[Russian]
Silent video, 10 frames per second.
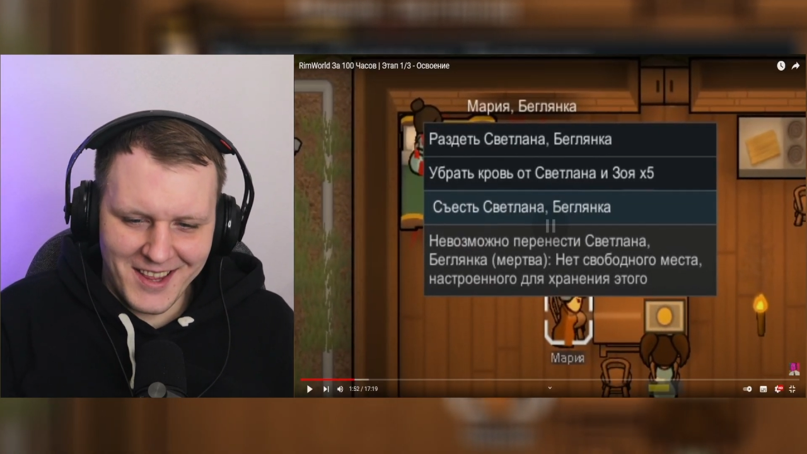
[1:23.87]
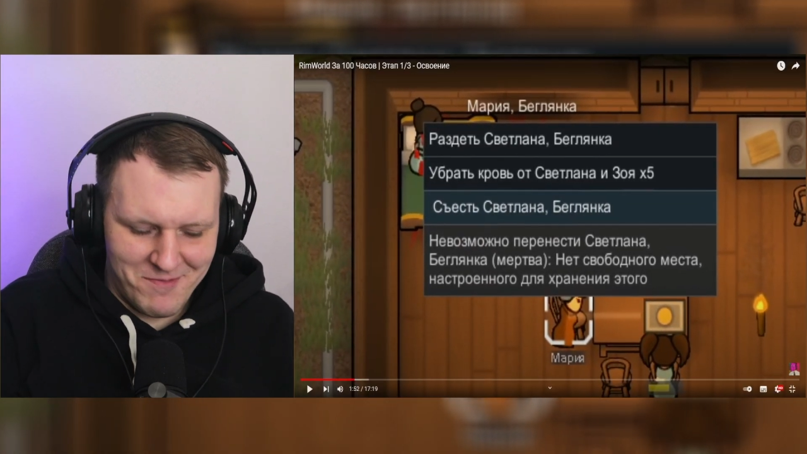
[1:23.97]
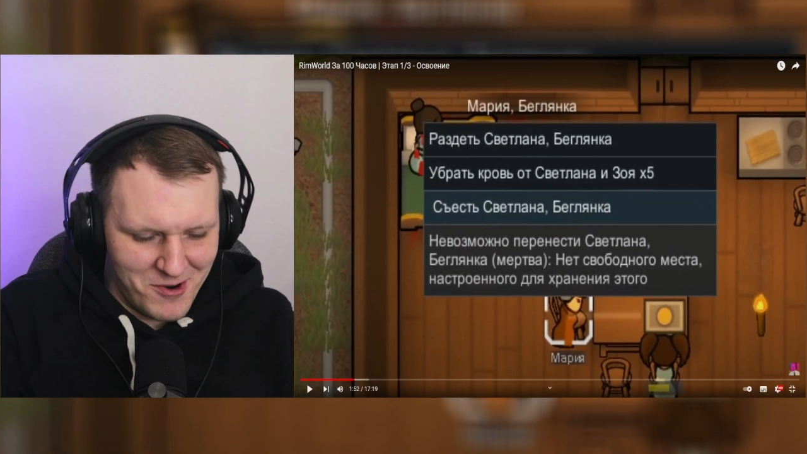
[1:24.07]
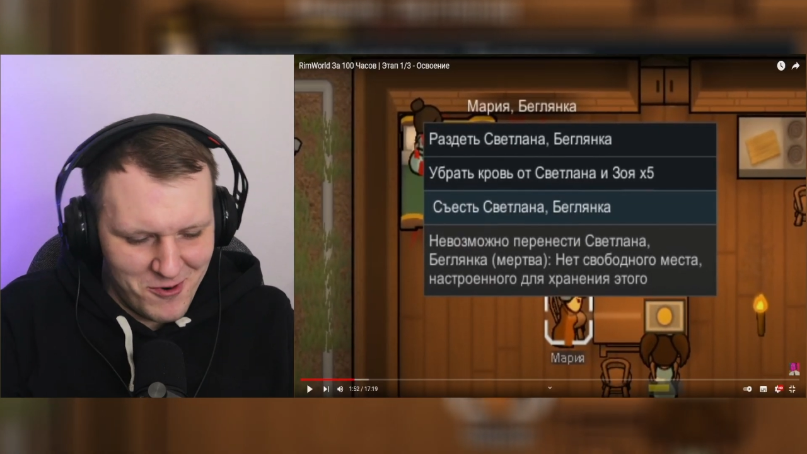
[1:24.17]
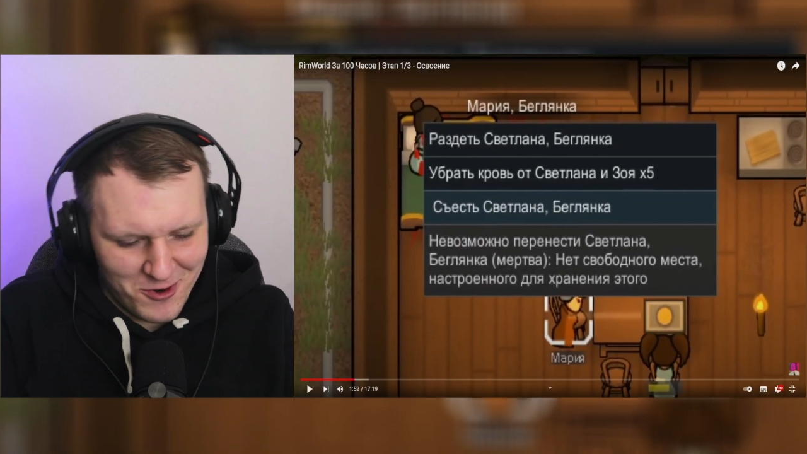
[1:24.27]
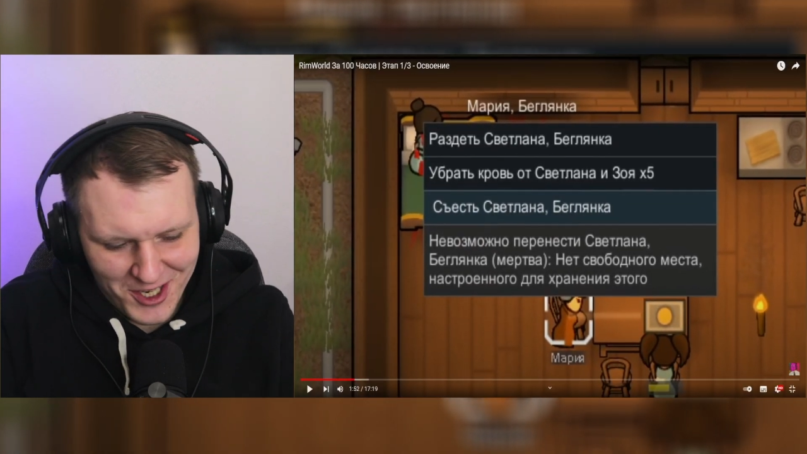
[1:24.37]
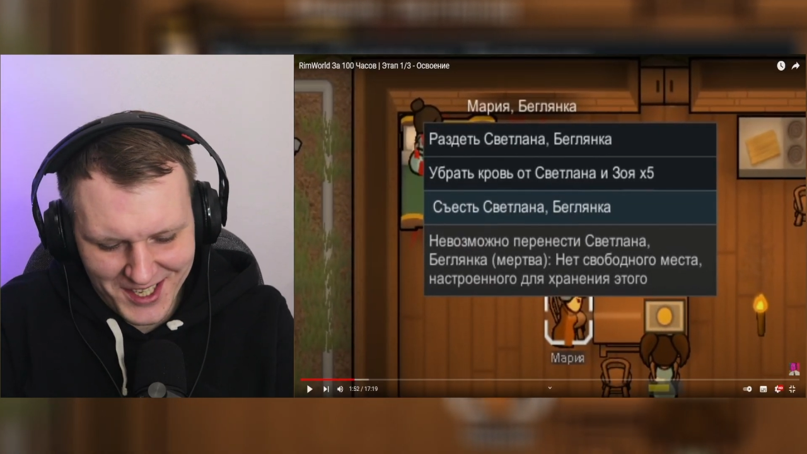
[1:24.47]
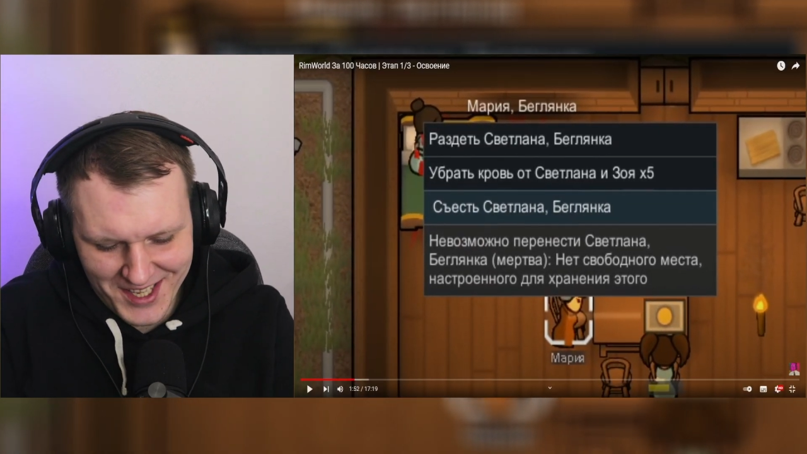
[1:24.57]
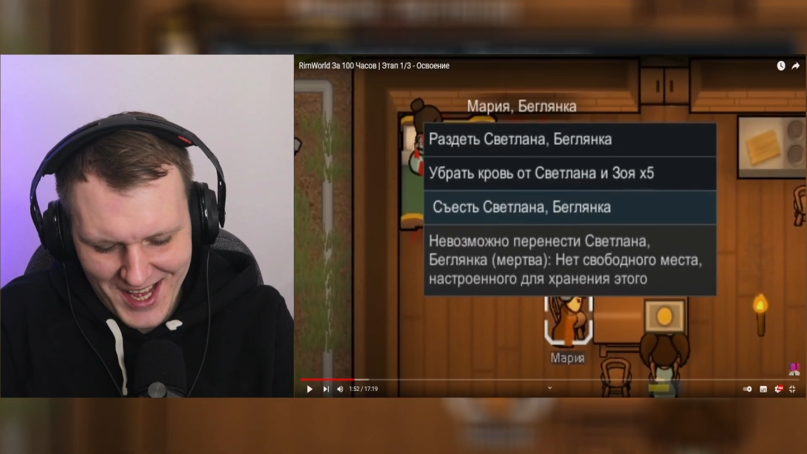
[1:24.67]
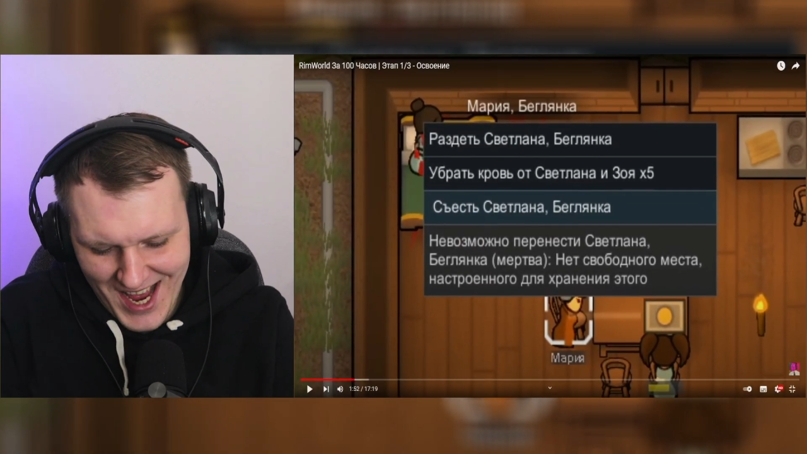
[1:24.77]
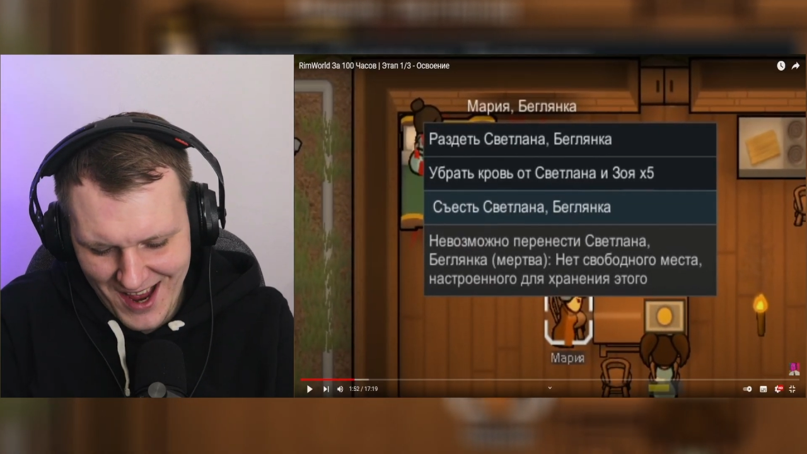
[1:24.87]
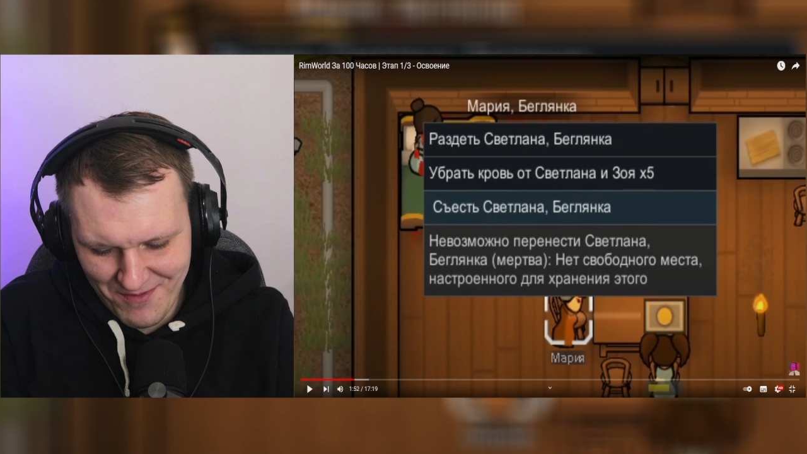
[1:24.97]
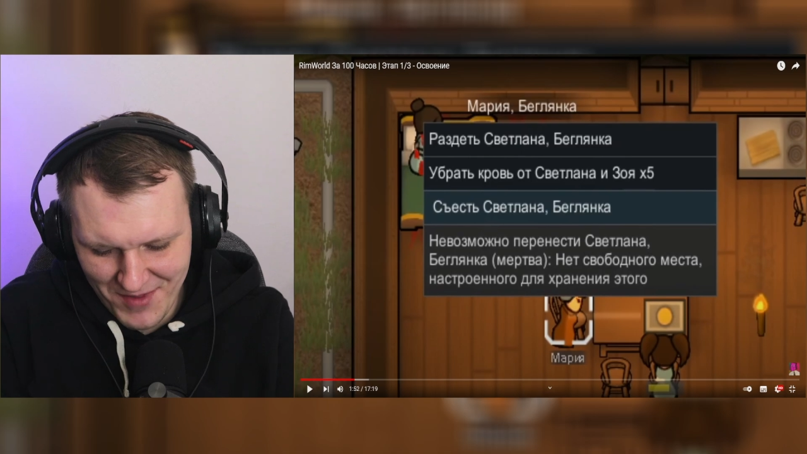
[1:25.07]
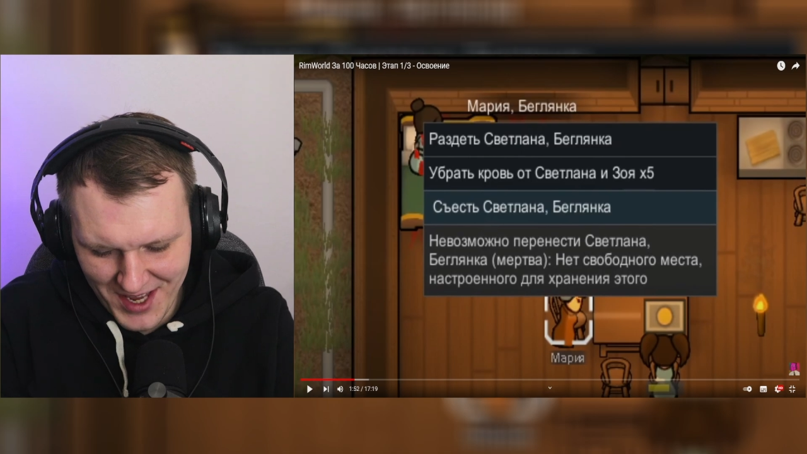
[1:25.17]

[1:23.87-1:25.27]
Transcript: Это мы уже знаем